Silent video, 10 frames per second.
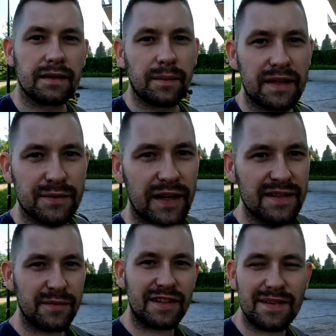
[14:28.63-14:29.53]
Dobra,
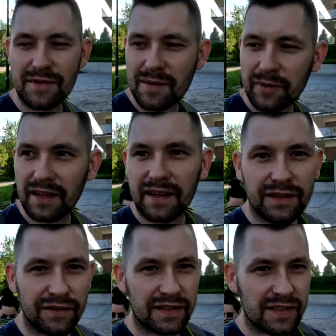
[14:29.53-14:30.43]
słuchajcie, my idziemy się
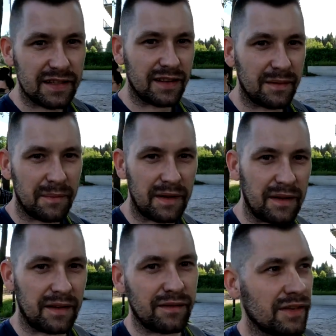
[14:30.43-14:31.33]
podelektować jeszcze tym
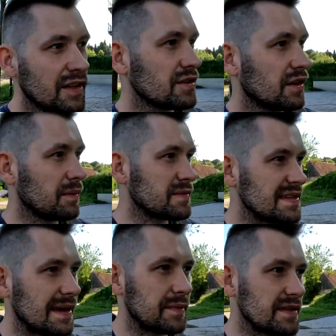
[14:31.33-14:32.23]
e, wieczorem,
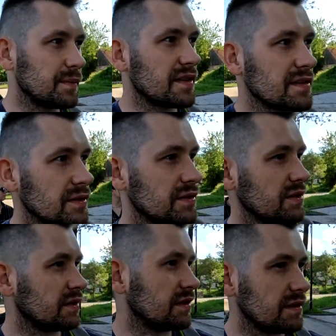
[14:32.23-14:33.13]
zjemy sobie
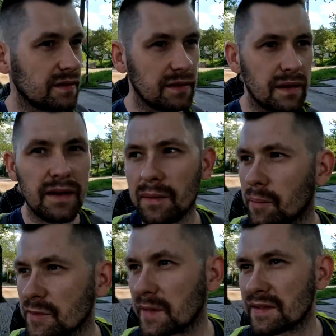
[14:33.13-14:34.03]
coś i
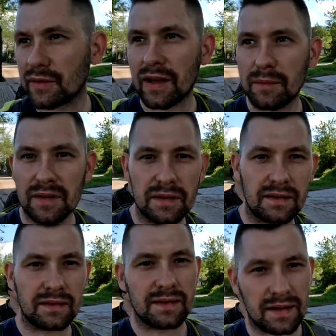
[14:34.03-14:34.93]
pospacerujemy,
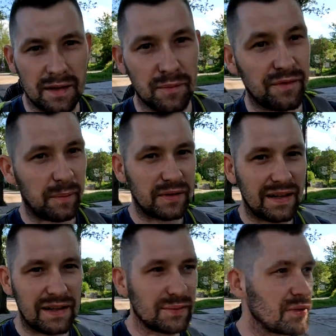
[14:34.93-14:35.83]
tak jak mówię,
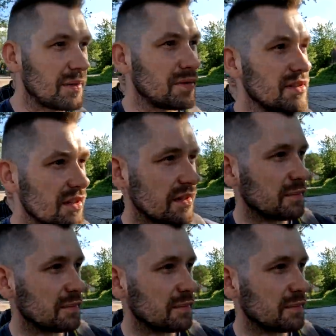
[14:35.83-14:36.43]
podelektujemy się